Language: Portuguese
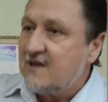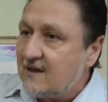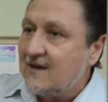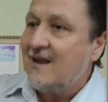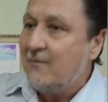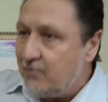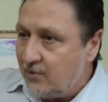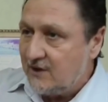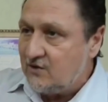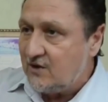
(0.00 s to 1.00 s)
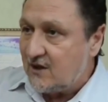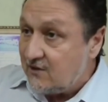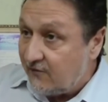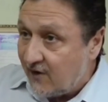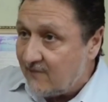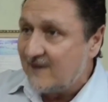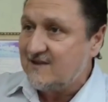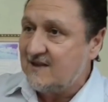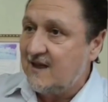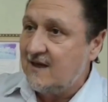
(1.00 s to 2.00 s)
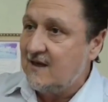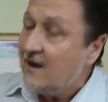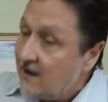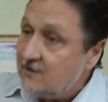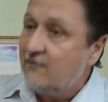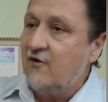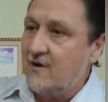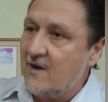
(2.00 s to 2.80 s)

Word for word: tratar a política de forma séria, de forma